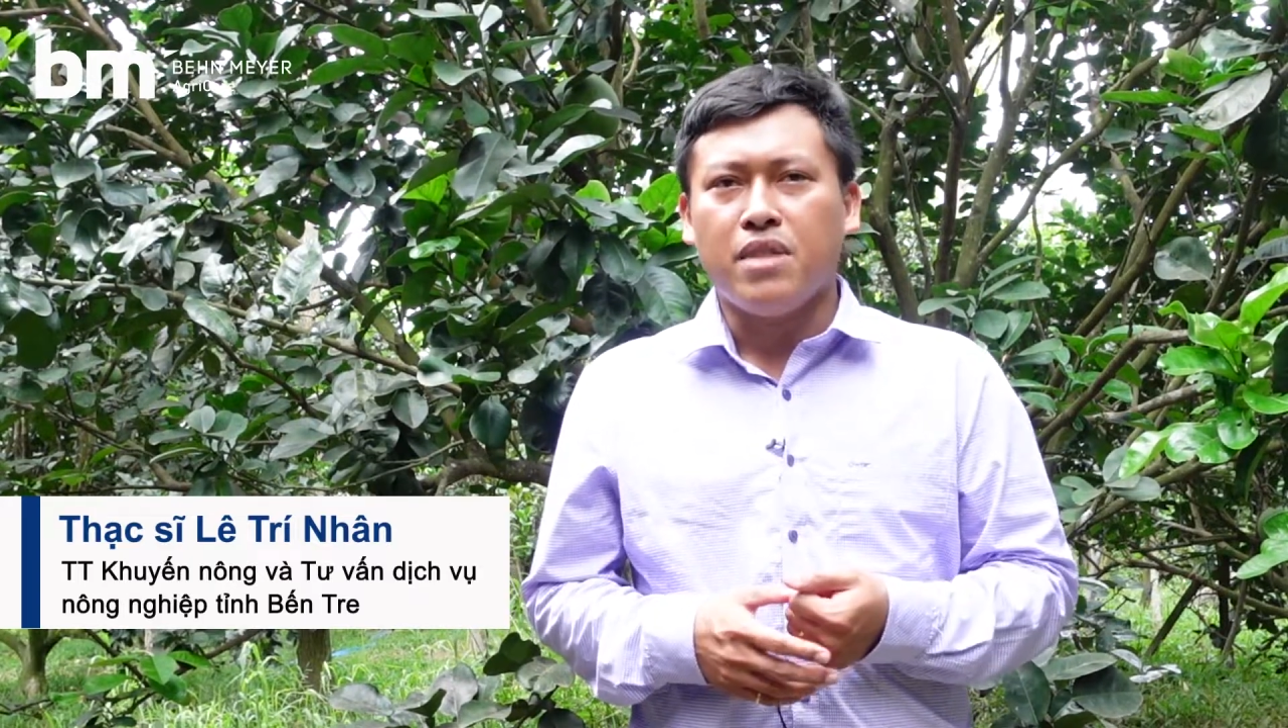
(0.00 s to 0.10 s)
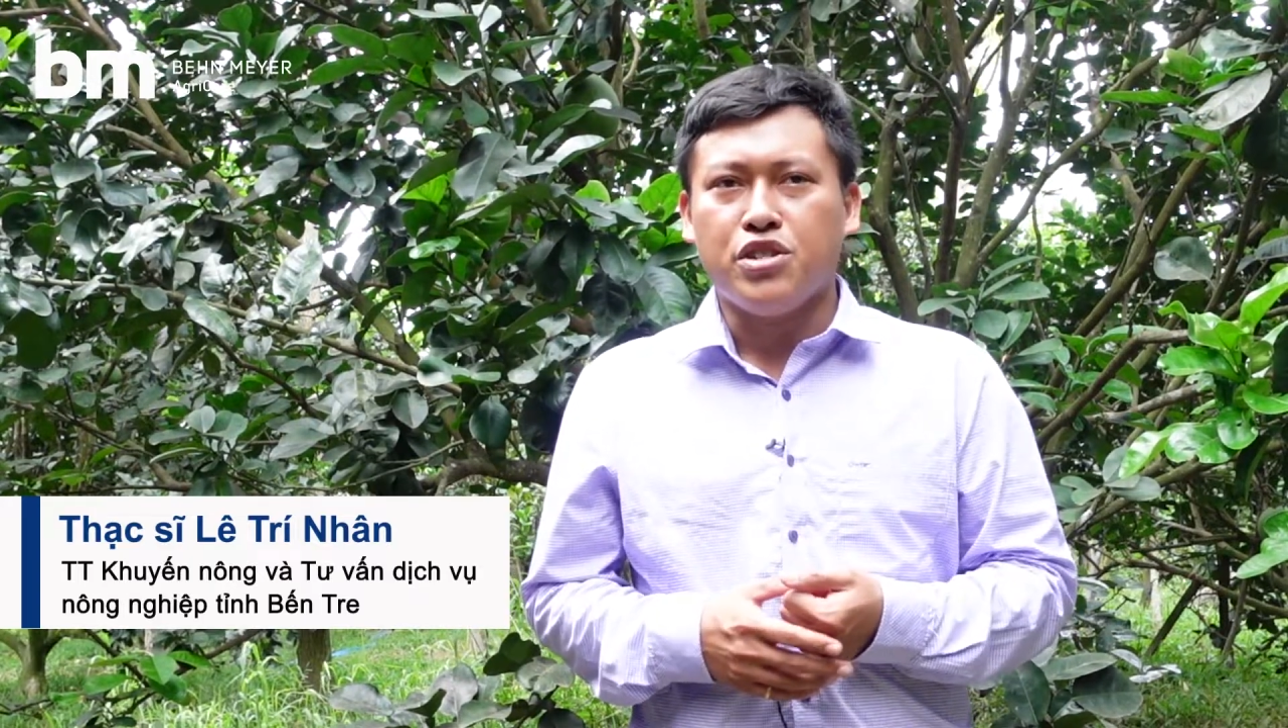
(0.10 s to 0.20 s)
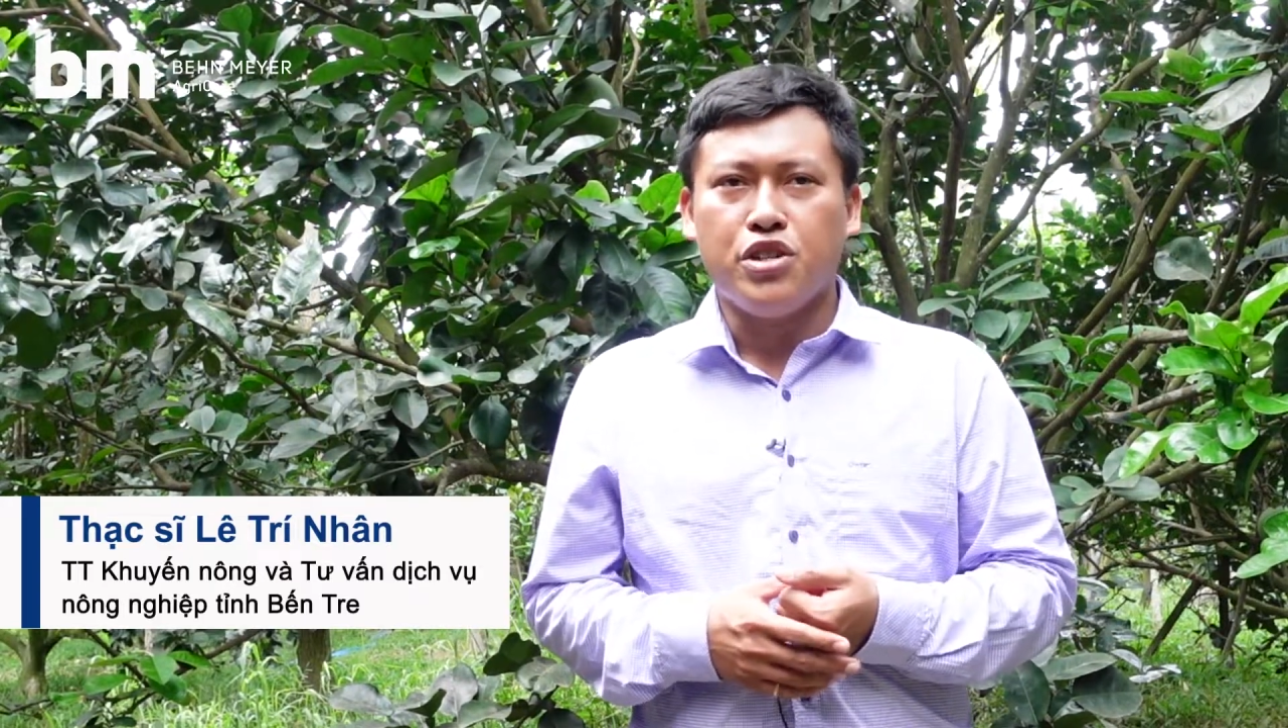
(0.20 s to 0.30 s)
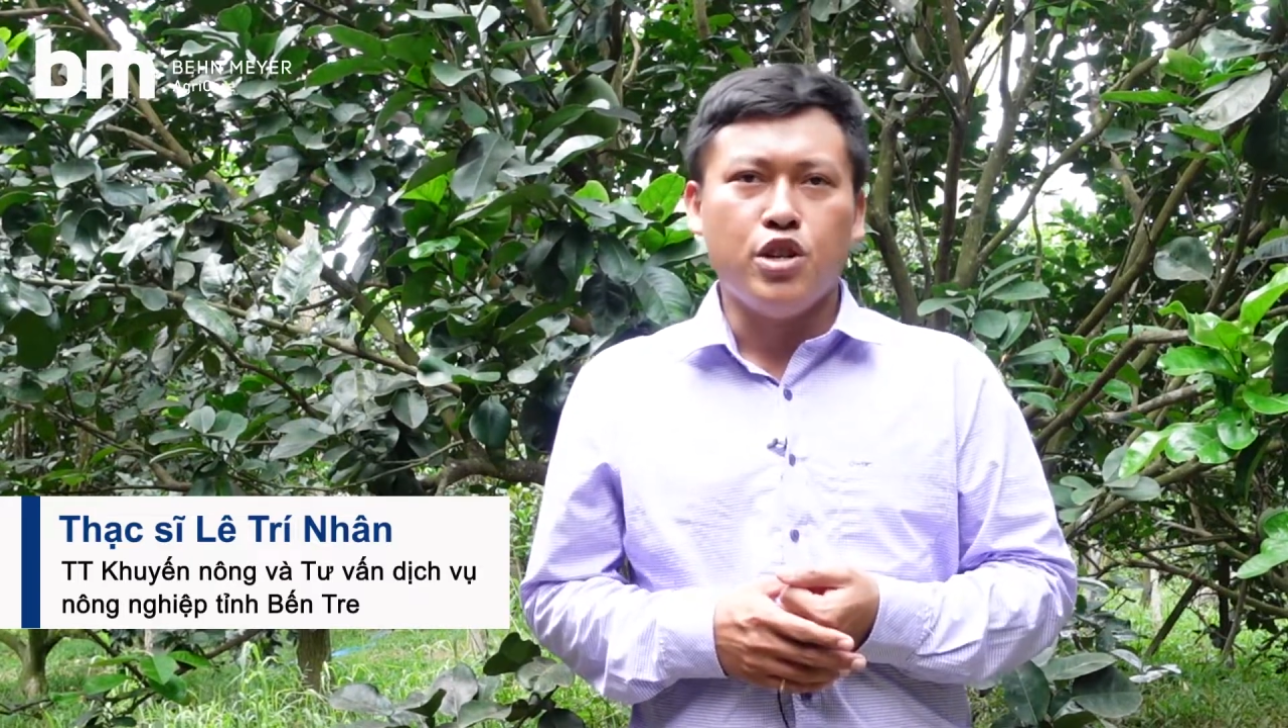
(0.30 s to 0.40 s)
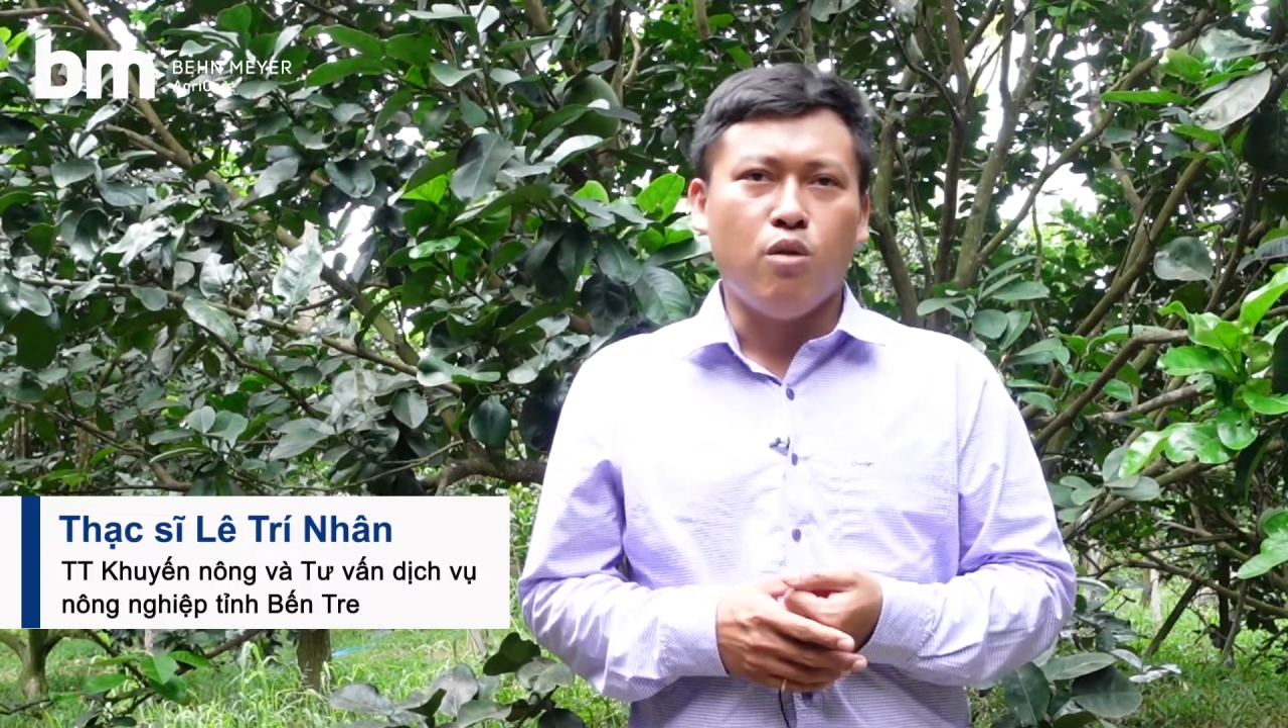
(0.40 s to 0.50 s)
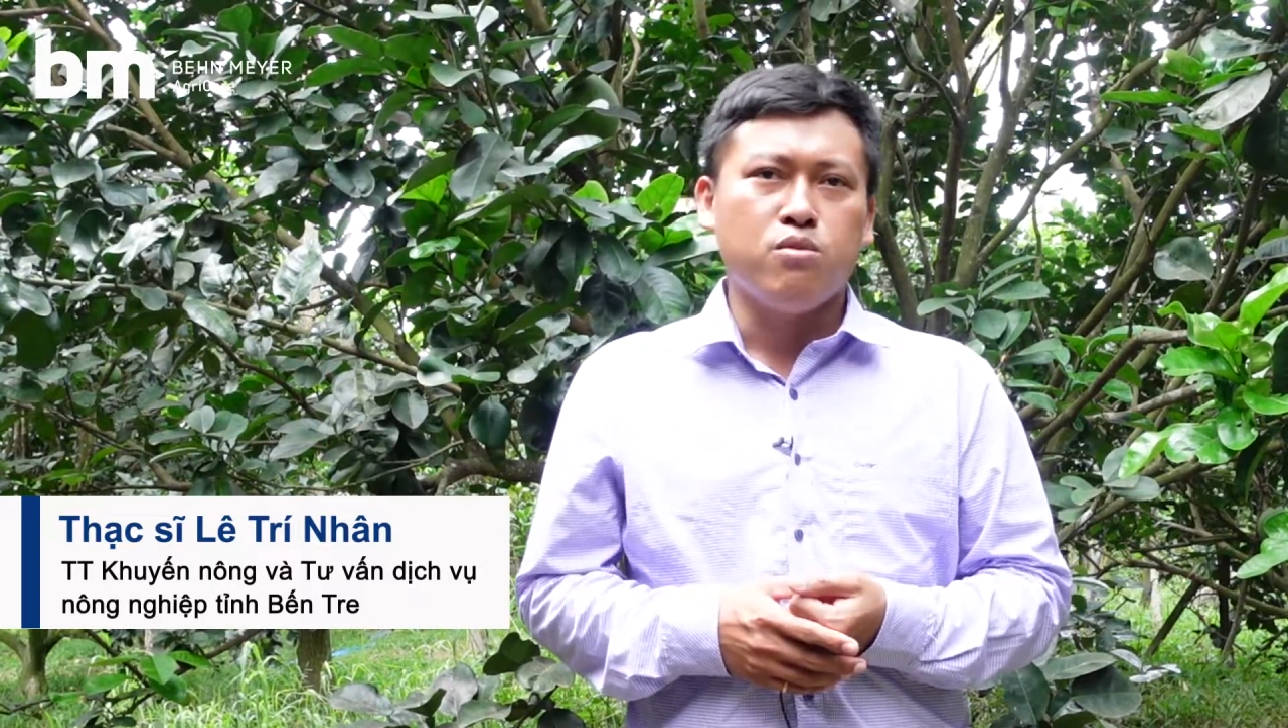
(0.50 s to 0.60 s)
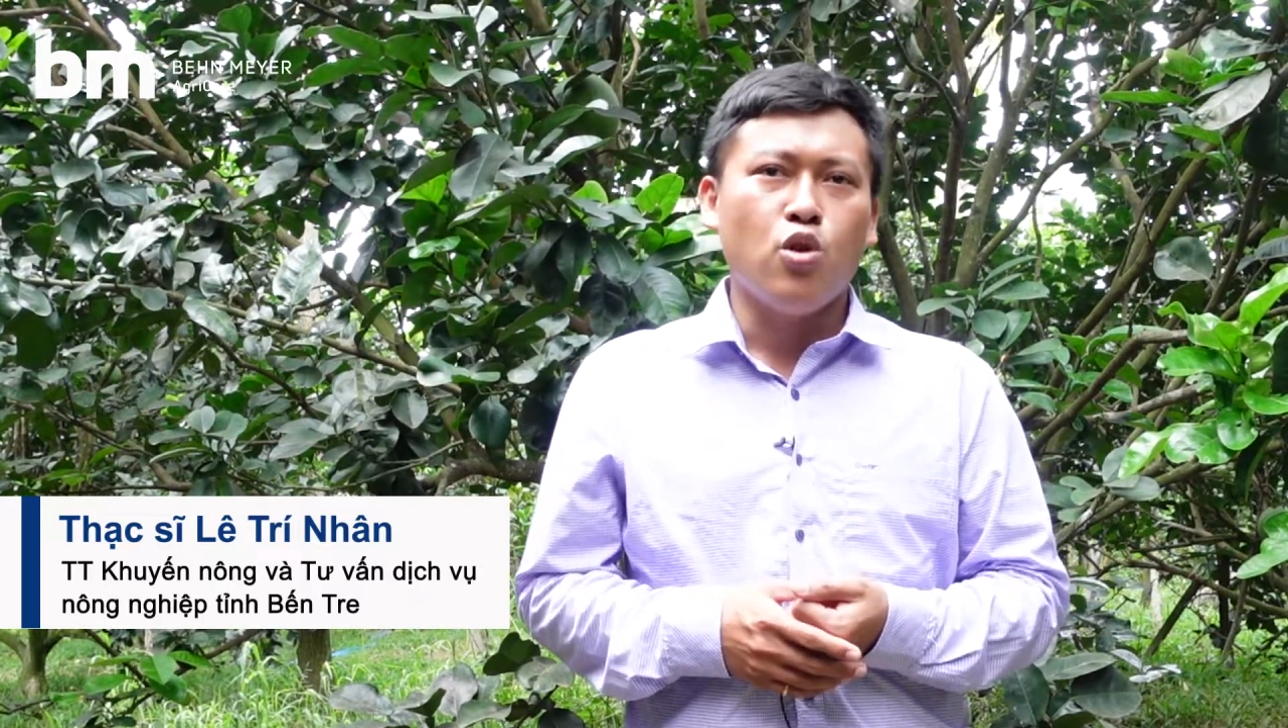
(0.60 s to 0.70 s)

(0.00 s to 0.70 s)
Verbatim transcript: mà sử dụng